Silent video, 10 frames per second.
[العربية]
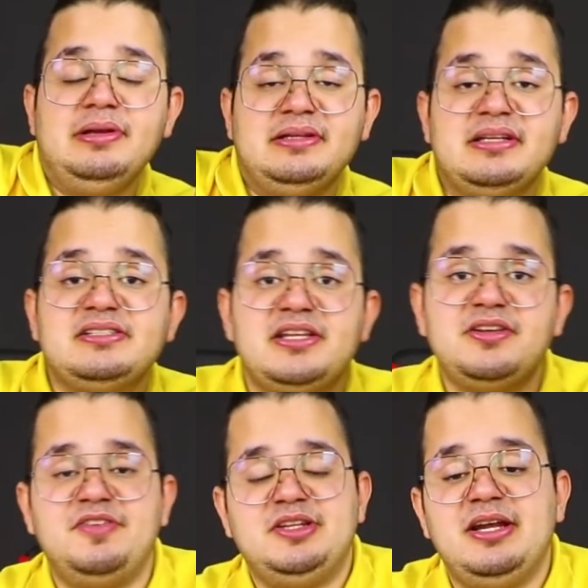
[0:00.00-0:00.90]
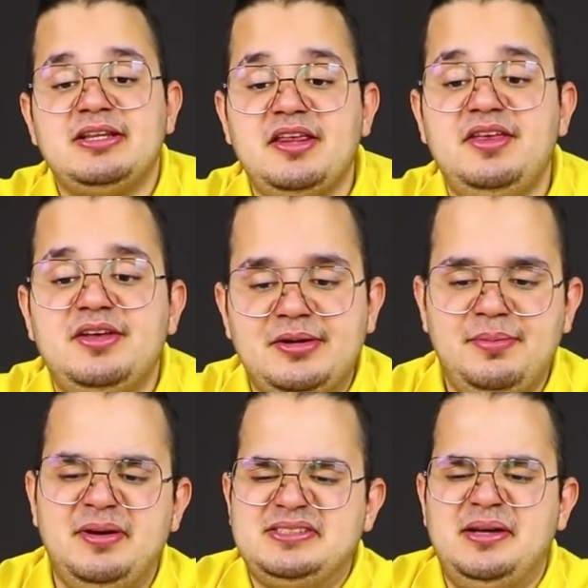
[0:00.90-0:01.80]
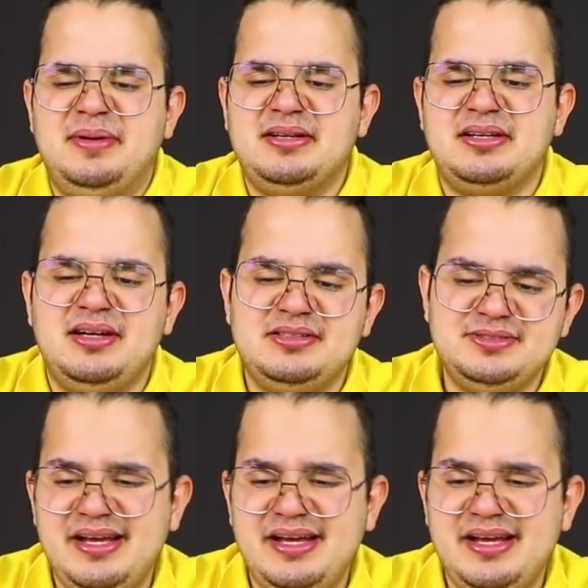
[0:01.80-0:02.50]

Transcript: والله ترى جتني فترات كثير ابغى اسحب على القناه